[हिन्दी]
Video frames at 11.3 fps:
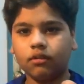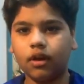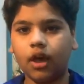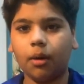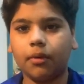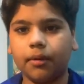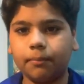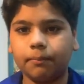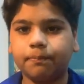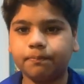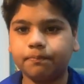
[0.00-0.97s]
हाँ
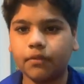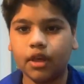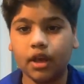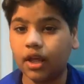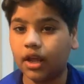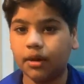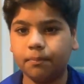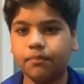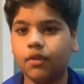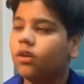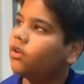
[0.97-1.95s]
हाँ
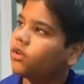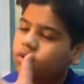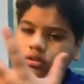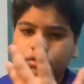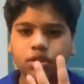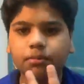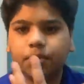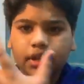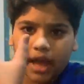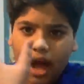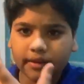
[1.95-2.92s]

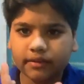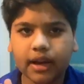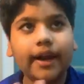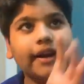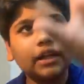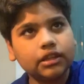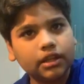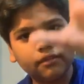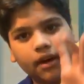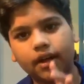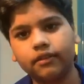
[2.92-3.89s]
सिंपल यहाँ से लाइट आती है
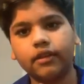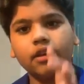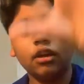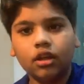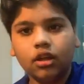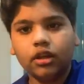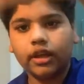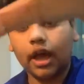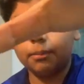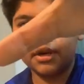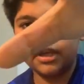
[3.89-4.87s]
वहाँ से
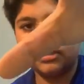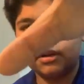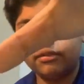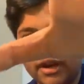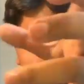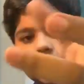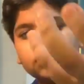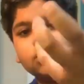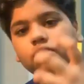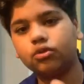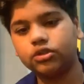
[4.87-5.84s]
कैमरे की तरफ लाइट
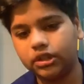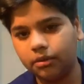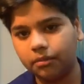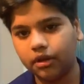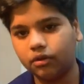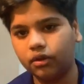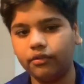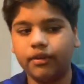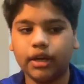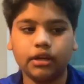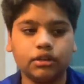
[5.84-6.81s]
जाती तो वो सीधा मेरे को
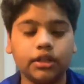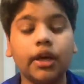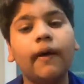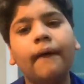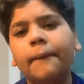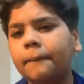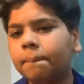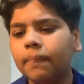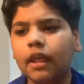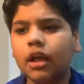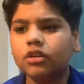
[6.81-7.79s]
रिफ्लेक्ट कर दिया
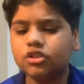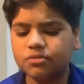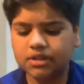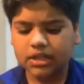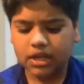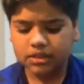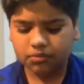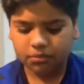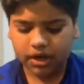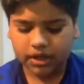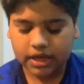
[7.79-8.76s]
सुबह so, गाइस
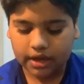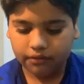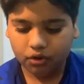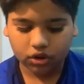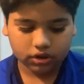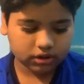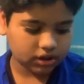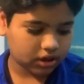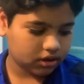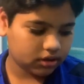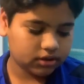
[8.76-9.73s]
मेरा यही व्लॉगिंग
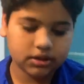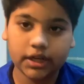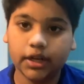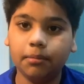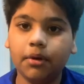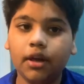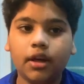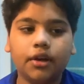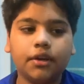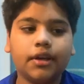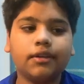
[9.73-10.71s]
था सेटअप
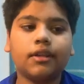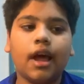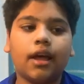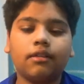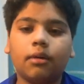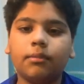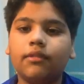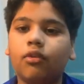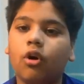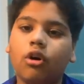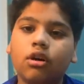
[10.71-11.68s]
एज एज आई एम अ
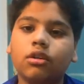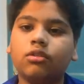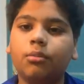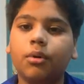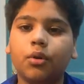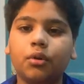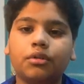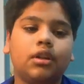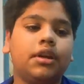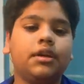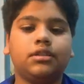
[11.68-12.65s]
व्लॉगर तो मेरे को
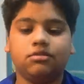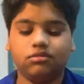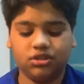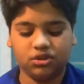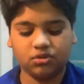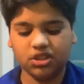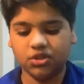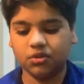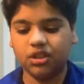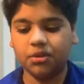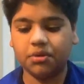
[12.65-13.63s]
इतनी चीज़ों की
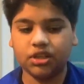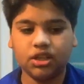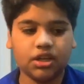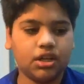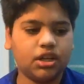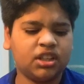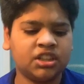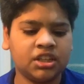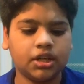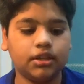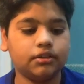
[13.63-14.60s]
ज़रूरत नहीं पड़ती कि
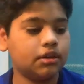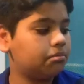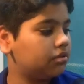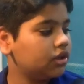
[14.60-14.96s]
इतना ही सब